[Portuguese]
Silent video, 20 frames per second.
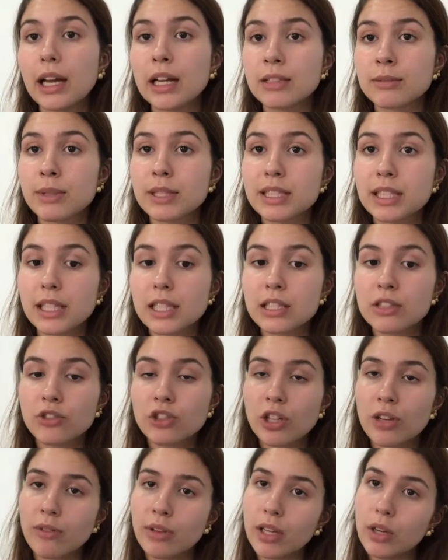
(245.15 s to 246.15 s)
as máscaras
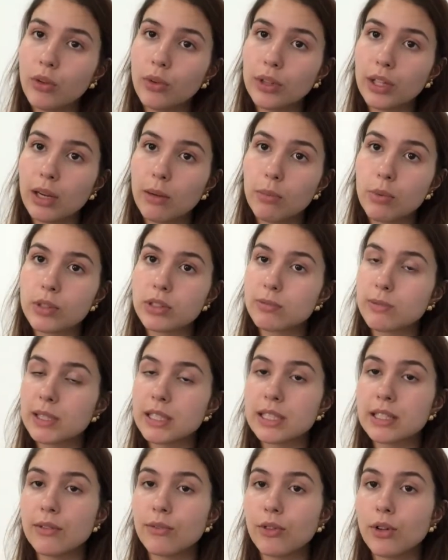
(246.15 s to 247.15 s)
já vêm com tempo
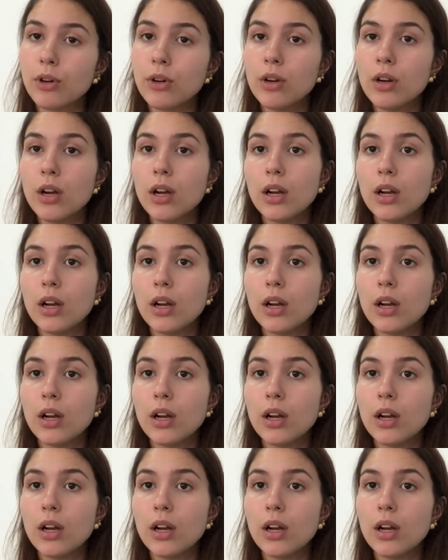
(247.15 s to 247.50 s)
específico,